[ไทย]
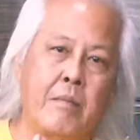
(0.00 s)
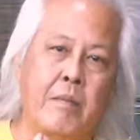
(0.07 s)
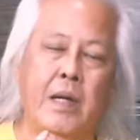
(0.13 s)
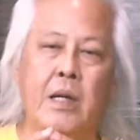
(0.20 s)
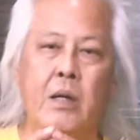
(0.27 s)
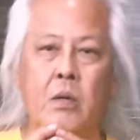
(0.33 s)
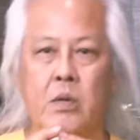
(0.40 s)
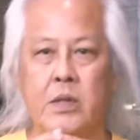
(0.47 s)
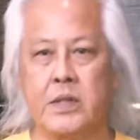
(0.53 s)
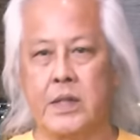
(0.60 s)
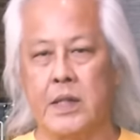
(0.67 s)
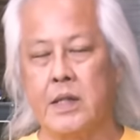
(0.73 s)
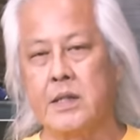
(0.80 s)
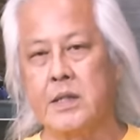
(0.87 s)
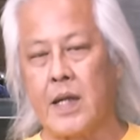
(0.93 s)
มันรู้
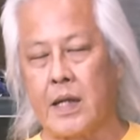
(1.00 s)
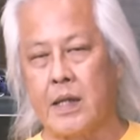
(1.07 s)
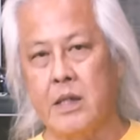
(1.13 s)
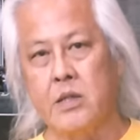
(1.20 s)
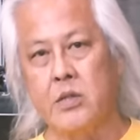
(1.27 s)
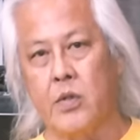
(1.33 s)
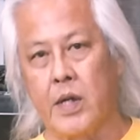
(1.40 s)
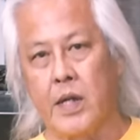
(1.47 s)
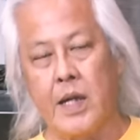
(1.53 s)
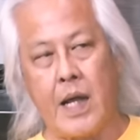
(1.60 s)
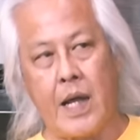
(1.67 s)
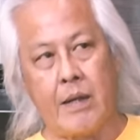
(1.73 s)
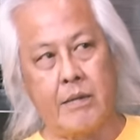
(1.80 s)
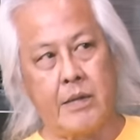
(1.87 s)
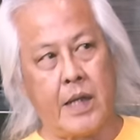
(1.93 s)
สีสันที่สวย
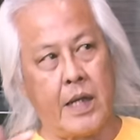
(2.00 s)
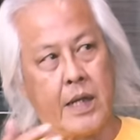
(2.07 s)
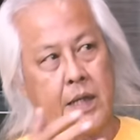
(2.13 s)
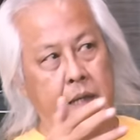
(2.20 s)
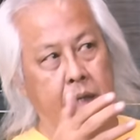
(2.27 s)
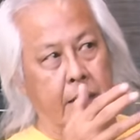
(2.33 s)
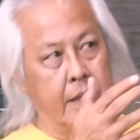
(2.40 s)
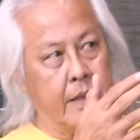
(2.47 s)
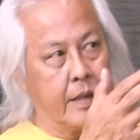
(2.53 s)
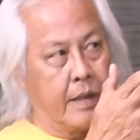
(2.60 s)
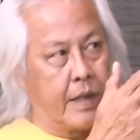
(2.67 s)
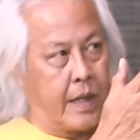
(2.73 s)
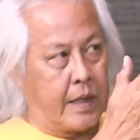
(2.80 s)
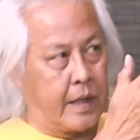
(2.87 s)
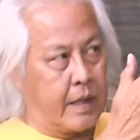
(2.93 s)
งามในอดีตคือ
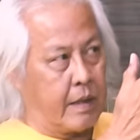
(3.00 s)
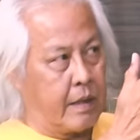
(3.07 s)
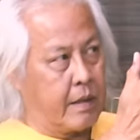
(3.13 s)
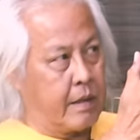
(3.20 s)
อะไรนะ